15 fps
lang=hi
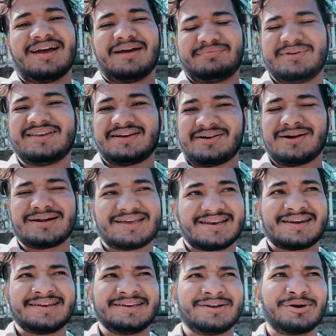अभी रिकॉर्ड
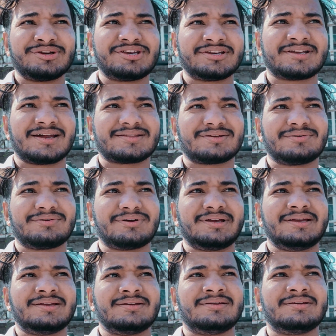करने की कोशिश करता हूँ कोई